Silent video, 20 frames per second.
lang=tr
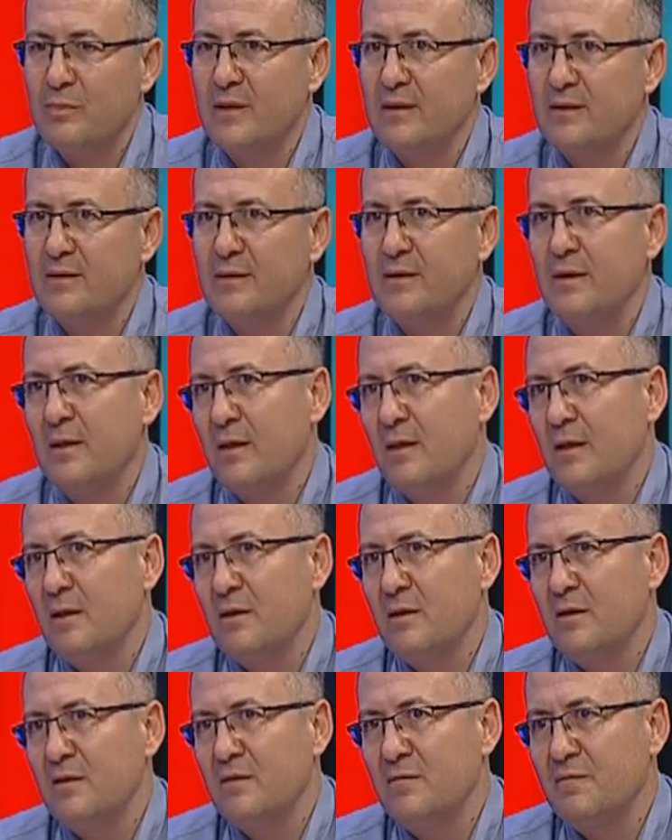Hani
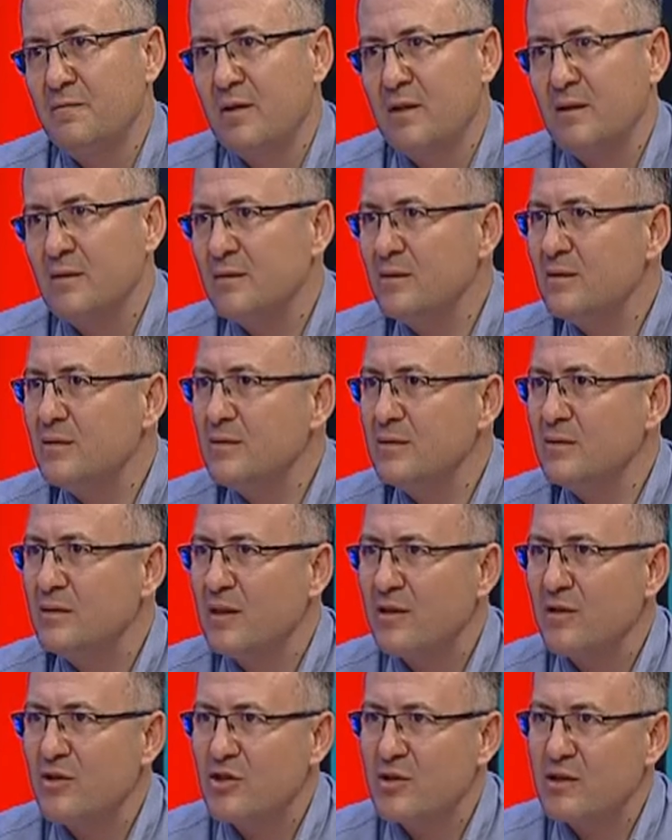e, farklı
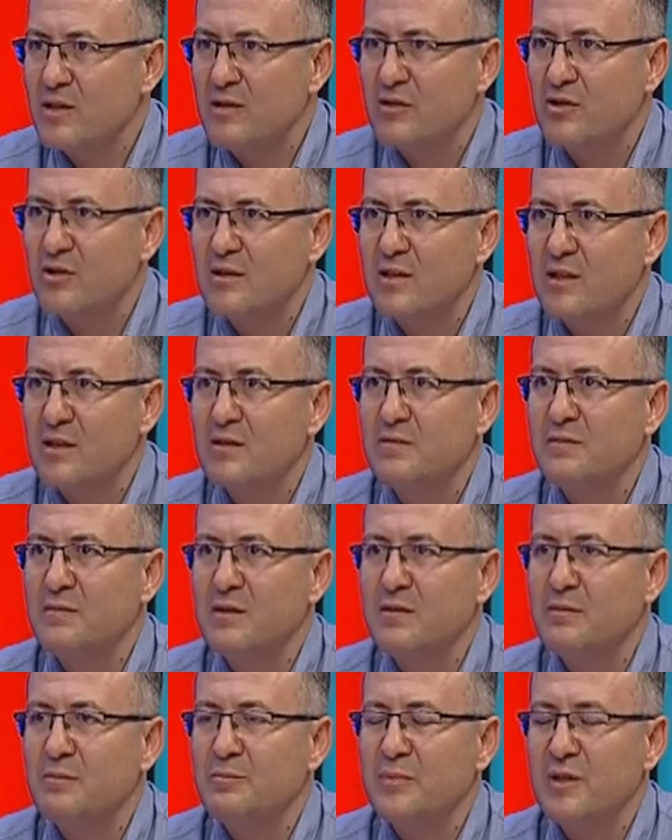yanlış inanışlar
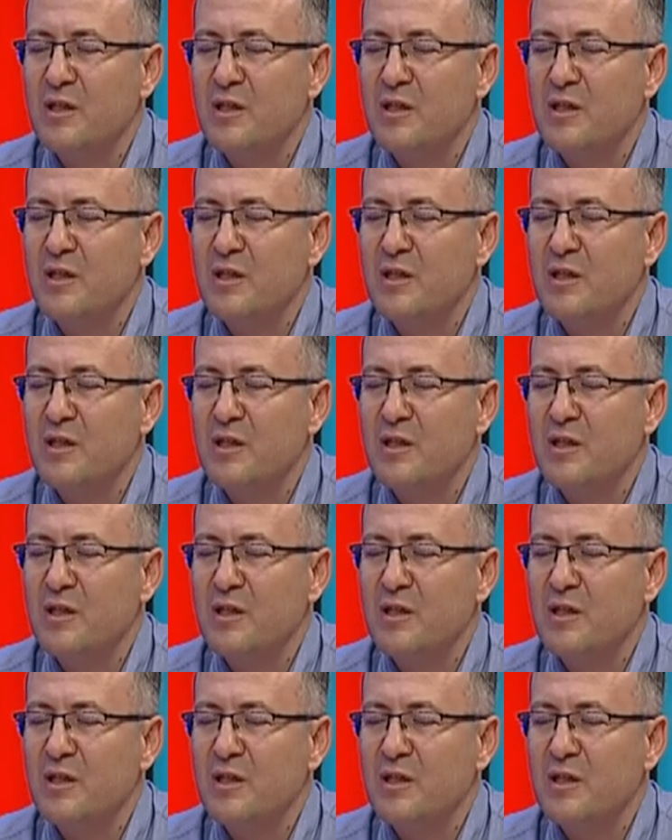ve